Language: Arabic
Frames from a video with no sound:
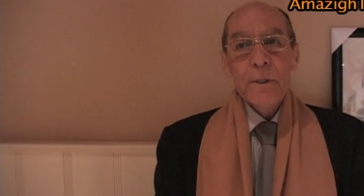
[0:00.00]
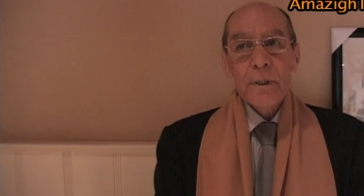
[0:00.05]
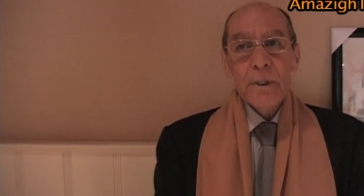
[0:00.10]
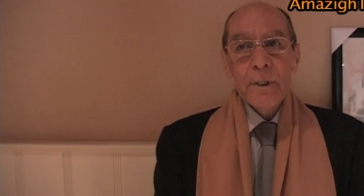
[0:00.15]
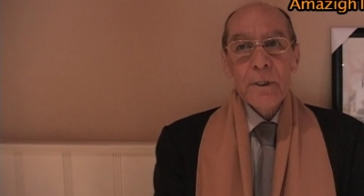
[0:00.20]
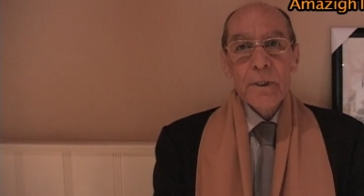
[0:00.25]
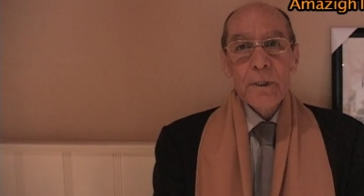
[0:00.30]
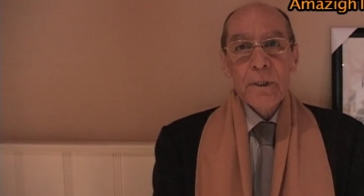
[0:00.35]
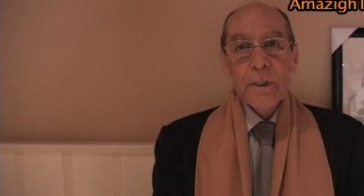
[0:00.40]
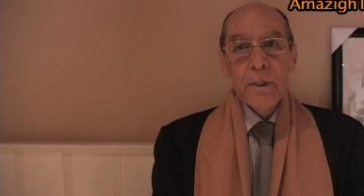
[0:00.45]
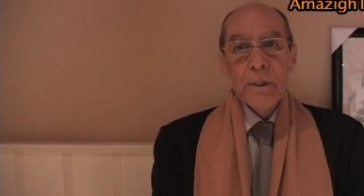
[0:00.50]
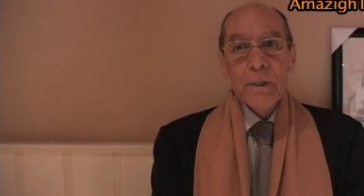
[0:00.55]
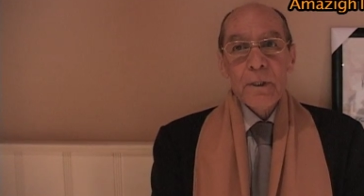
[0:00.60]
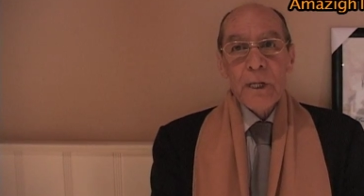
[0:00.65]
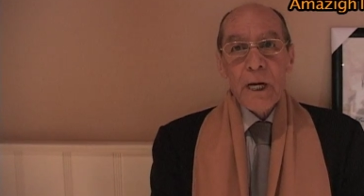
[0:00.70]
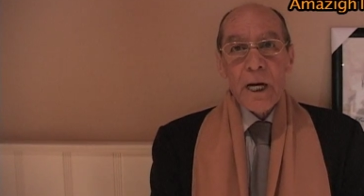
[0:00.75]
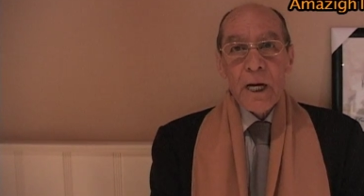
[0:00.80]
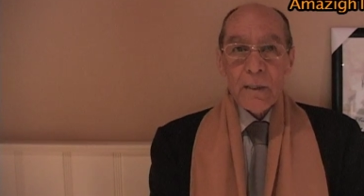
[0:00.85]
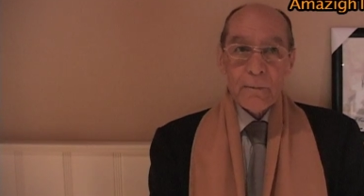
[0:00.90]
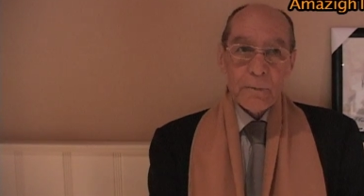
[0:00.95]
آه،
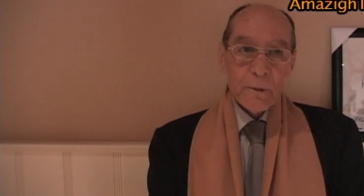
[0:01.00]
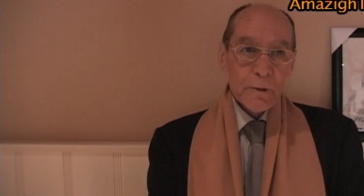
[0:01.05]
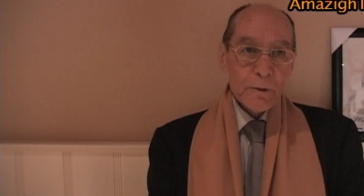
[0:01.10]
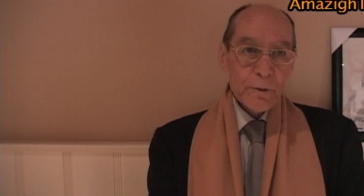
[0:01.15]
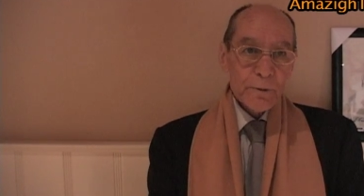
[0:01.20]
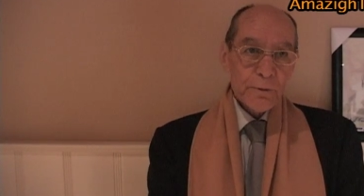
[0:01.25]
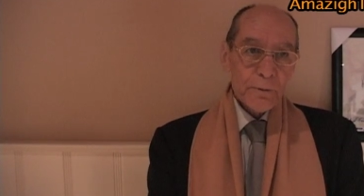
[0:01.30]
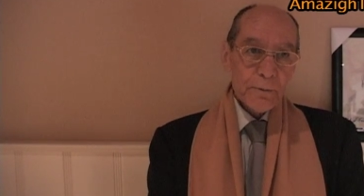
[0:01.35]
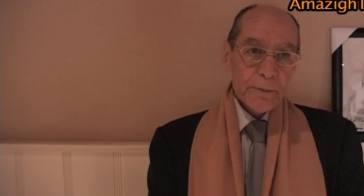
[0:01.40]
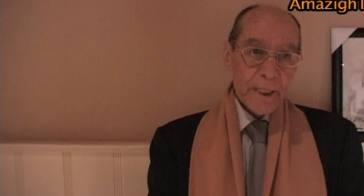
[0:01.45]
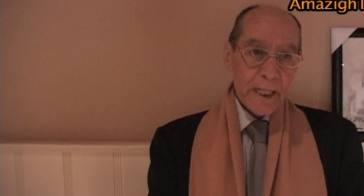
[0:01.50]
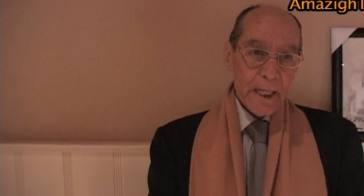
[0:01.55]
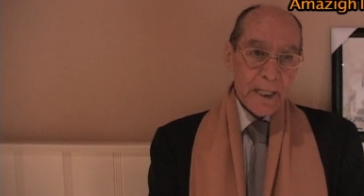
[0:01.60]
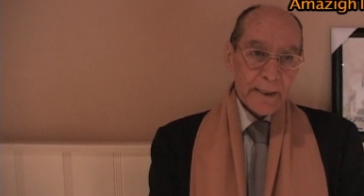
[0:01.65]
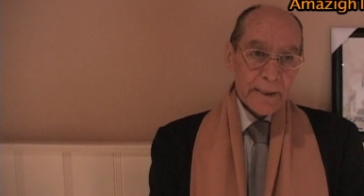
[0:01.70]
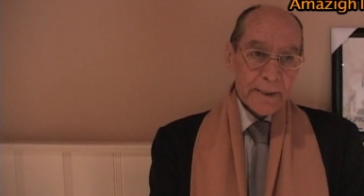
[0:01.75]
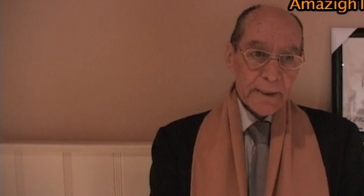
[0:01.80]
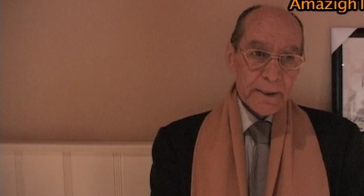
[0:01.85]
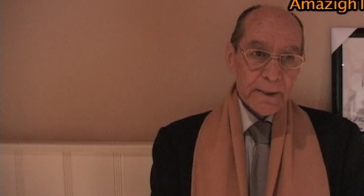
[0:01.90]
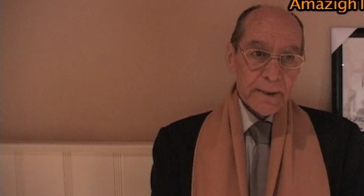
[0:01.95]
أهم الكتب
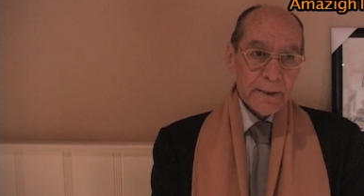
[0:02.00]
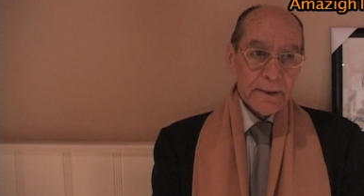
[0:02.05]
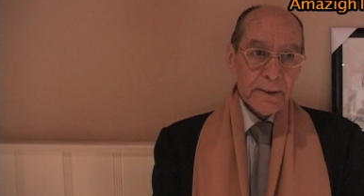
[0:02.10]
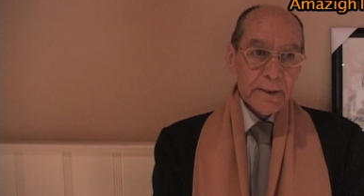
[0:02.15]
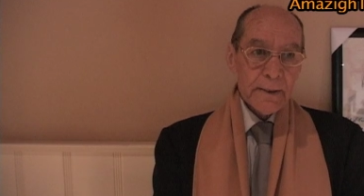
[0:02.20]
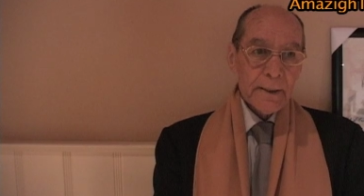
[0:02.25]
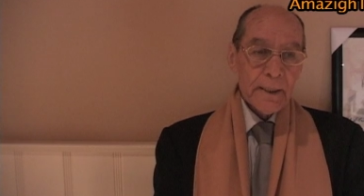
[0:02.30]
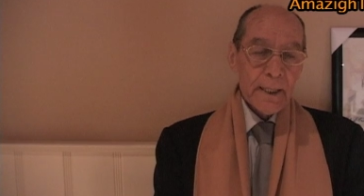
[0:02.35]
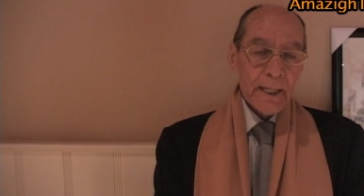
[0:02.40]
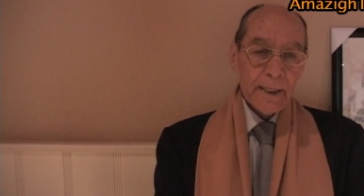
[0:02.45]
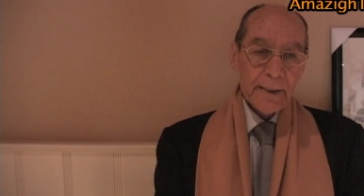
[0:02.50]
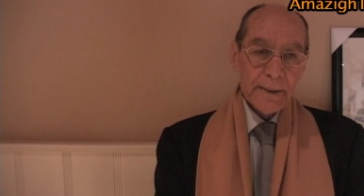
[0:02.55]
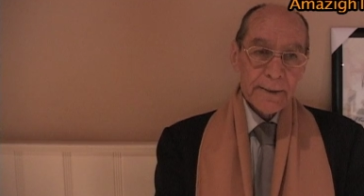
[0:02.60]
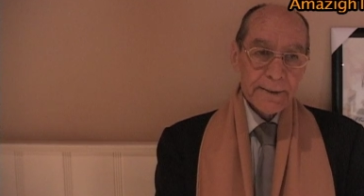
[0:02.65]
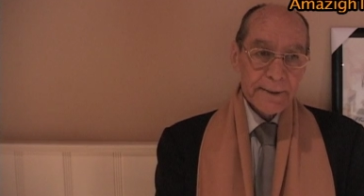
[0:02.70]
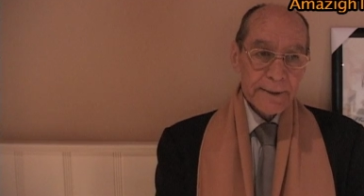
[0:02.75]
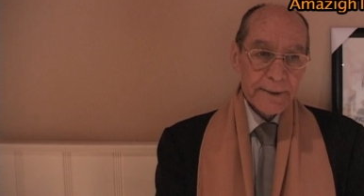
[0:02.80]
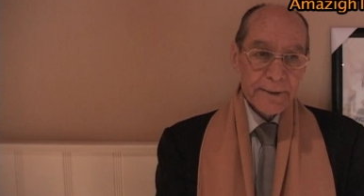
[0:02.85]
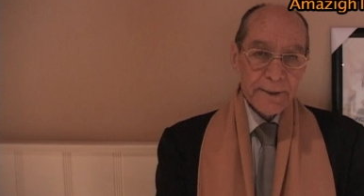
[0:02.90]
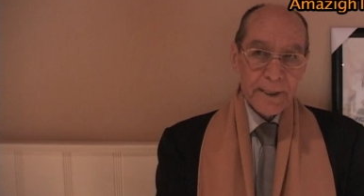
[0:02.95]
الغاري
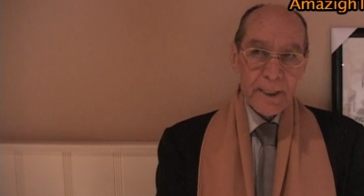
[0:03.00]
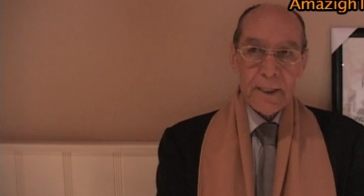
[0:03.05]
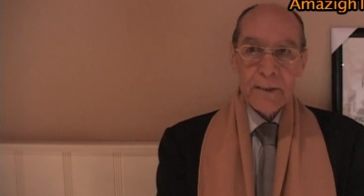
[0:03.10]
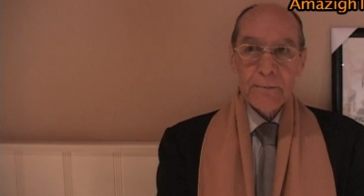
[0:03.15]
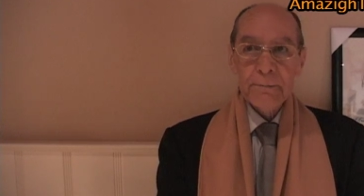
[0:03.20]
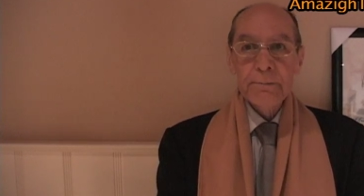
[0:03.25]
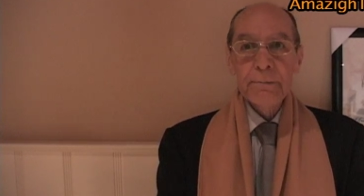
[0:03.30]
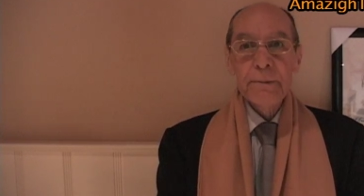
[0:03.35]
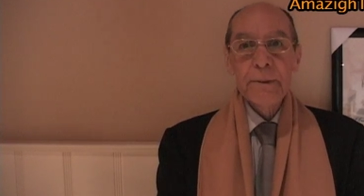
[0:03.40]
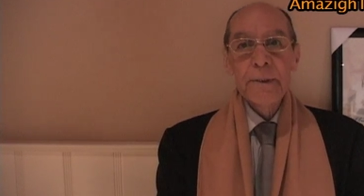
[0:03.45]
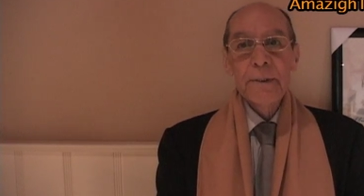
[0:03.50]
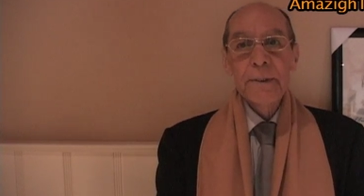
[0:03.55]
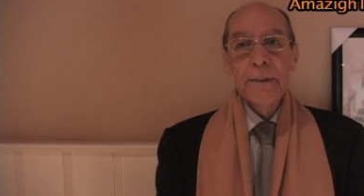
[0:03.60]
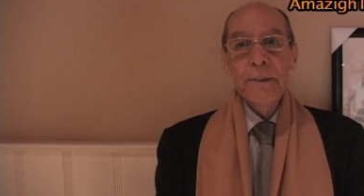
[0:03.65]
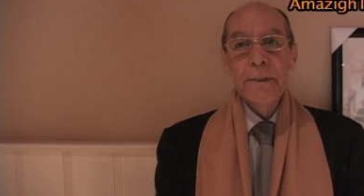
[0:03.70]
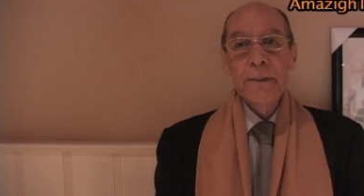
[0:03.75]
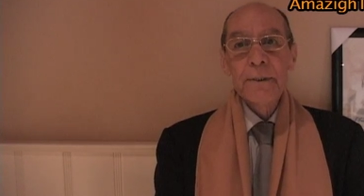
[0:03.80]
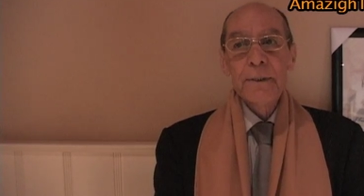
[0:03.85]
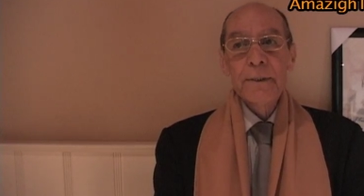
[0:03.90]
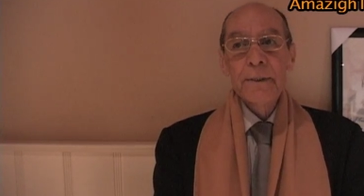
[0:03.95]
غاري كتاب
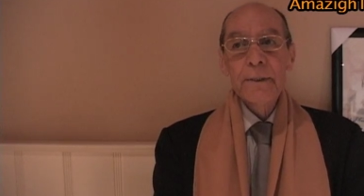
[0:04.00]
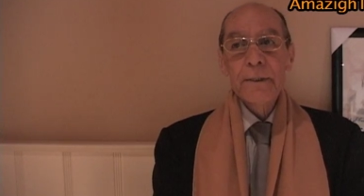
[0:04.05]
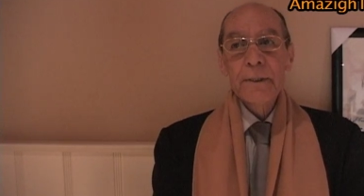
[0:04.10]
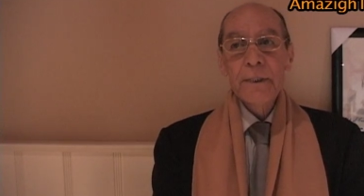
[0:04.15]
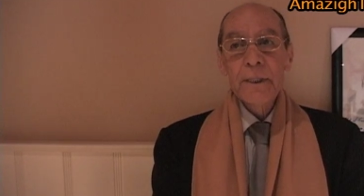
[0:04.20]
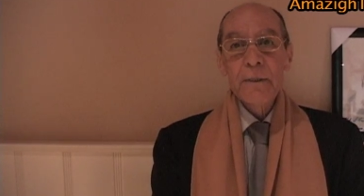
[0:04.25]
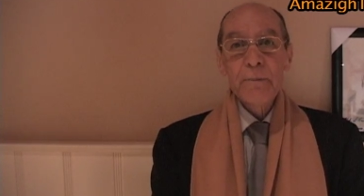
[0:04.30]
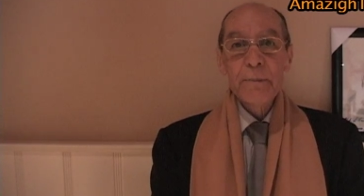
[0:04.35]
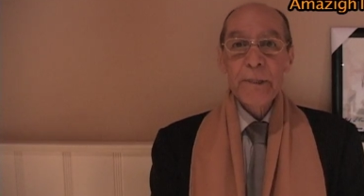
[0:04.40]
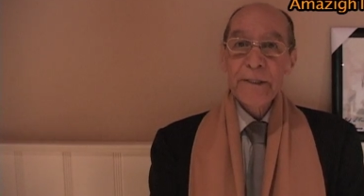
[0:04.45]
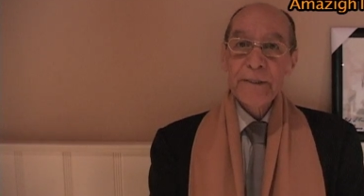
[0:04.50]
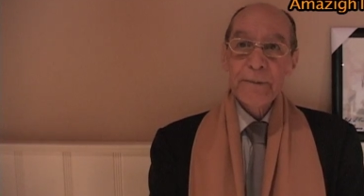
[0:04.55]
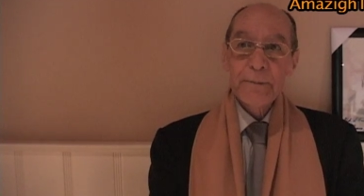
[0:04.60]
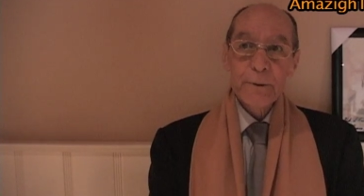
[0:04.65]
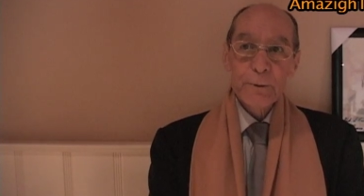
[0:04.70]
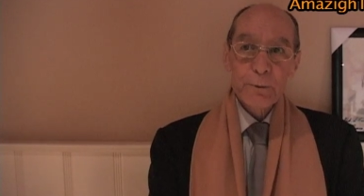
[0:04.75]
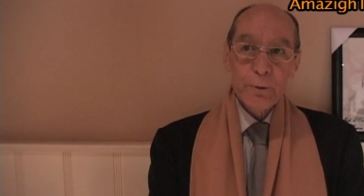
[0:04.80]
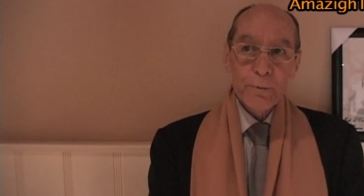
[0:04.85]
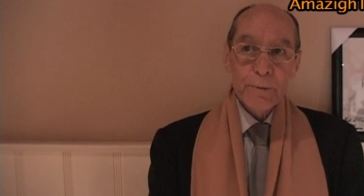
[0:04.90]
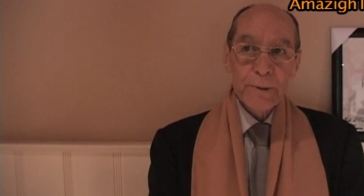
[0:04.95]
آه، المهدي
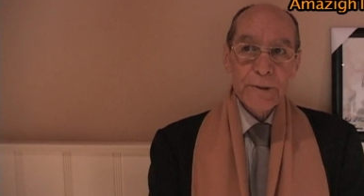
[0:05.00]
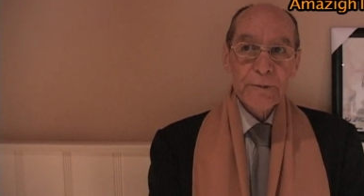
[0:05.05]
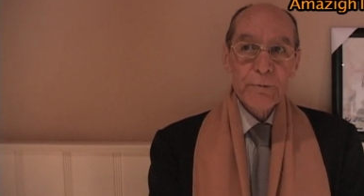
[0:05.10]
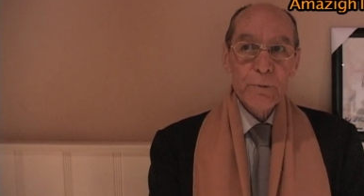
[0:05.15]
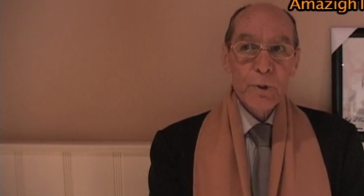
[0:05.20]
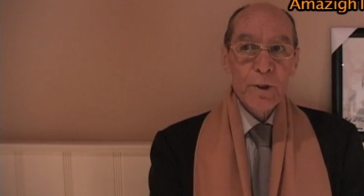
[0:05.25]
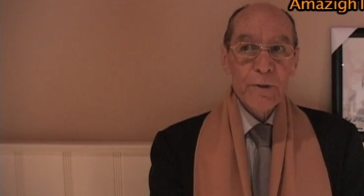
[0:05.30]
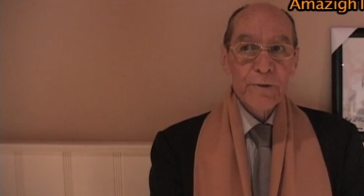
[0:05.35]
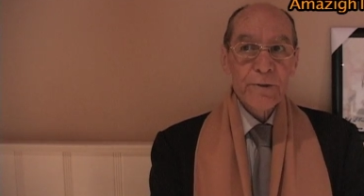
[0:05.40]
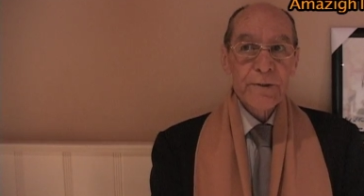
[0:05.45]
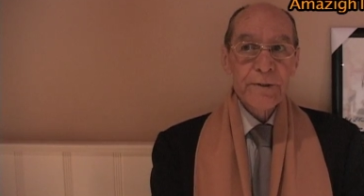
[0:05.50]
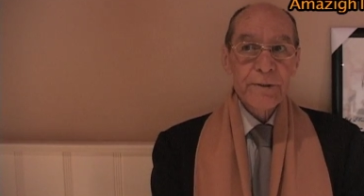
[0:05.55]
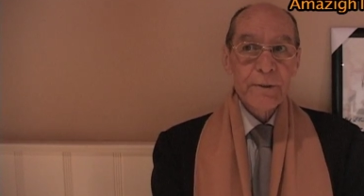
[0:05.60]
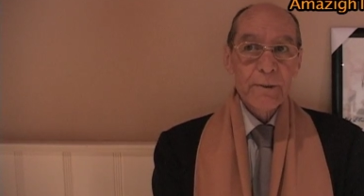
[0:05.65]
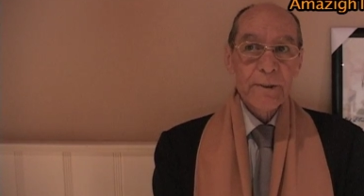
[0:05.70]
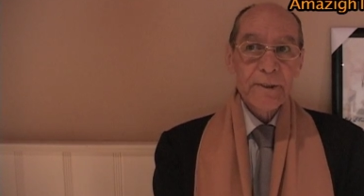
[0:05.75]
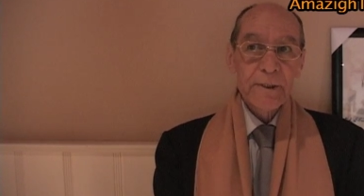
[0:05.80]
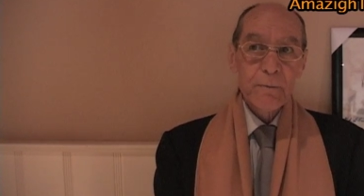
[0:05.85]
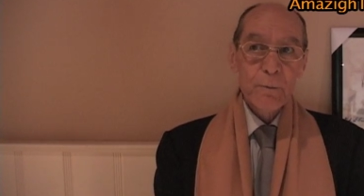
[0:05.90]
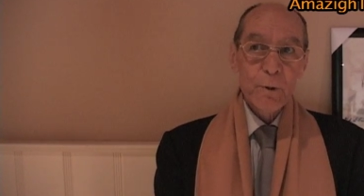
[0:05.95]
بن تومرت مؤسس
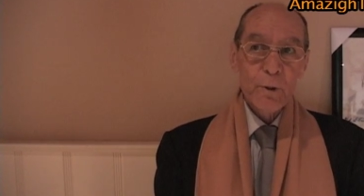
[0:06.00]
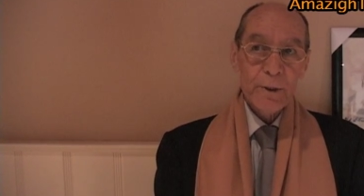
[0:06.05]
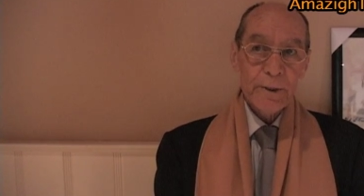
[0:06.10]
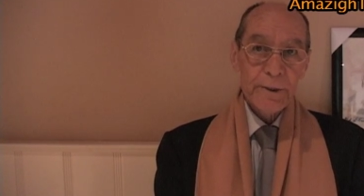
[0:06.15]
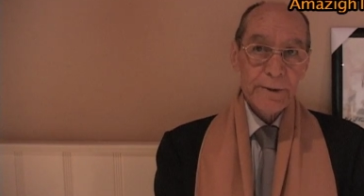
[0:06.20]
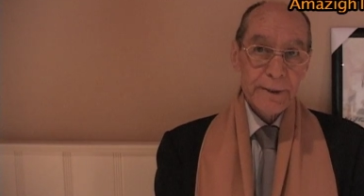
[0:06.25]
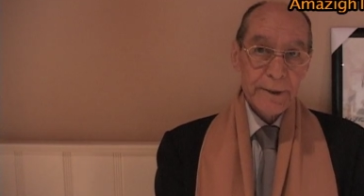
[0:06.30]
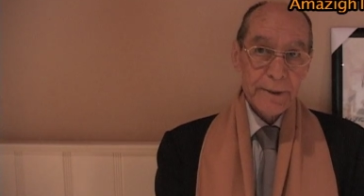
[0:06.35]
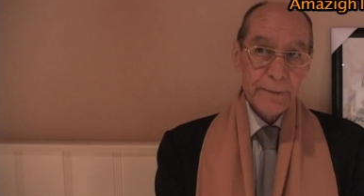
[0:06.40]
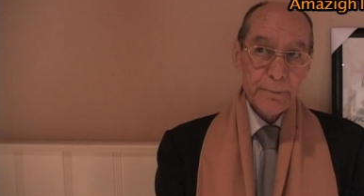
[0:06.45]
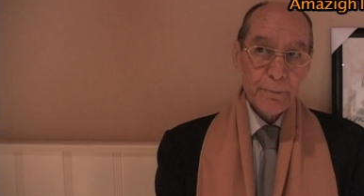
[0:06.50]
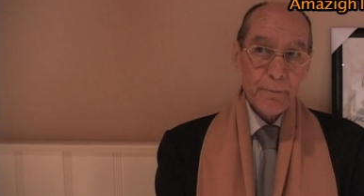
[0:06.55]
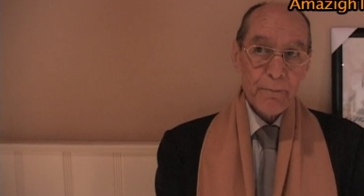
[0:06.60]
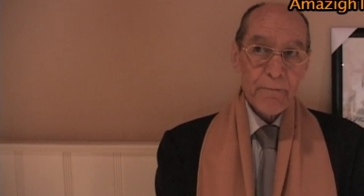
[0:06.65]
دولة الموحدين